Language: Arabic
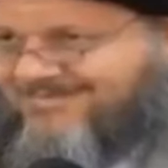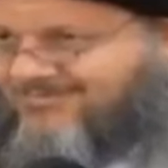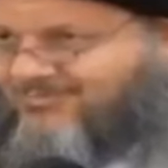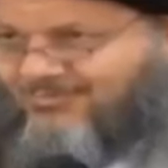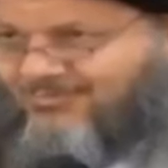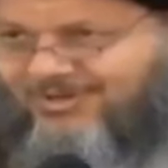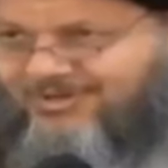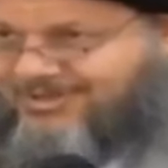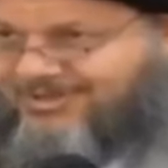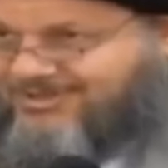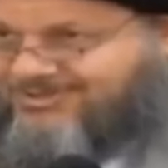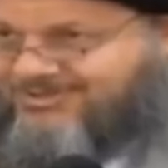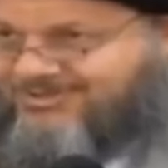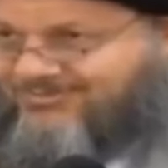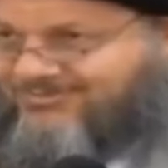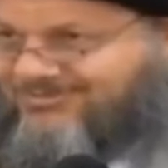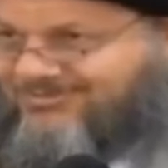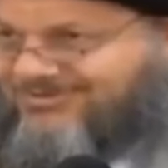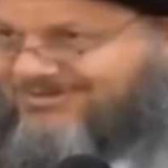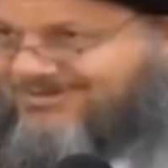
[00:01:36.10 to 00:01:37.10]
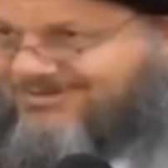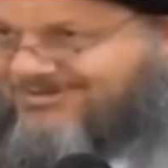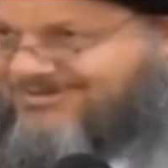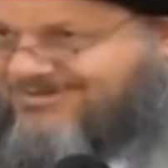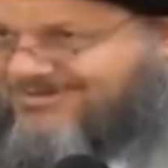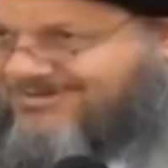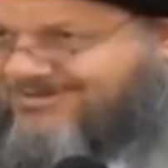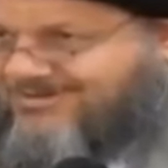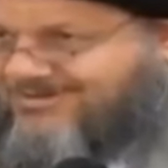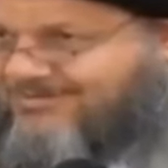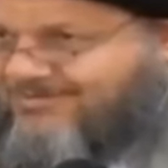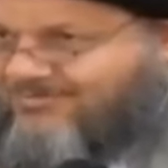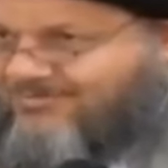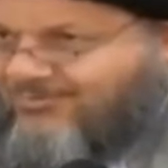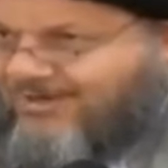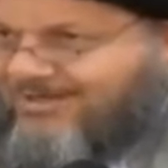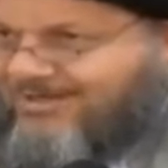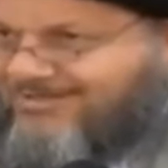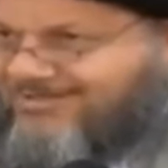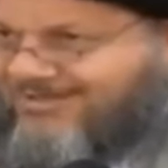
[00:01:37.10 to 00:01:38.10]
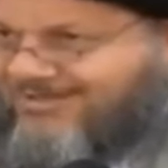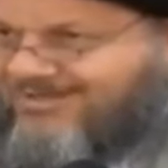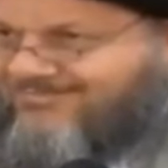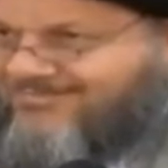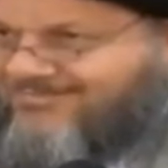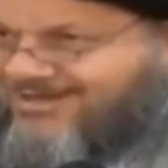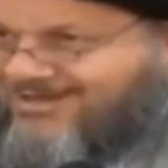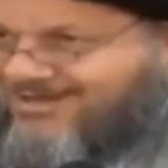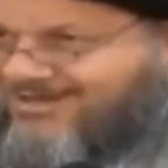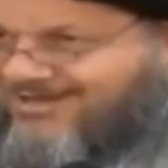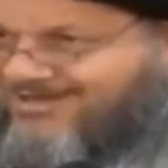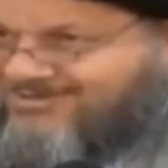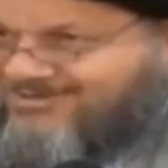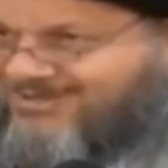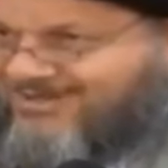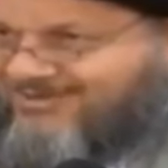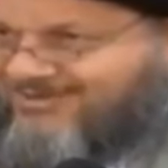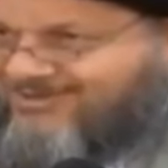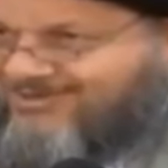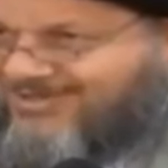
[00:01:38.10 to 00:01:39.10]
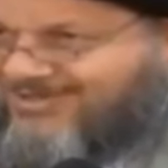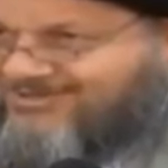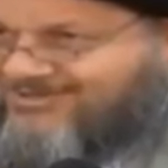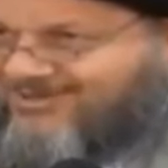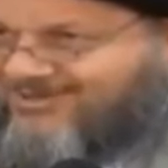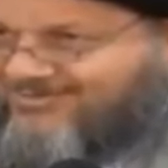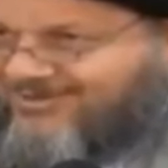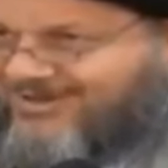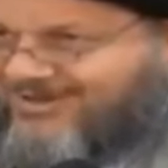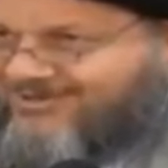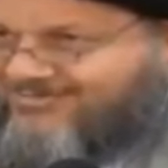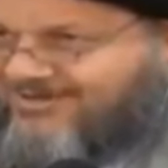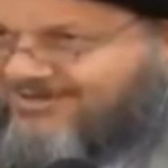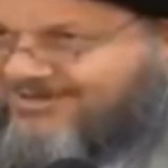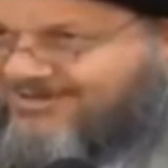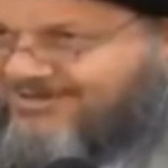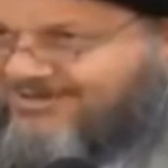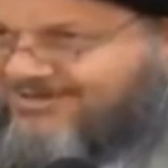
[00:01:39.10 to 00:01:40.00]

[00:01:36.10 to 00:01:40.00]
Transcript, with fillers: وين يرجعوا وحدة فق الأصغر للأصغر والأكبر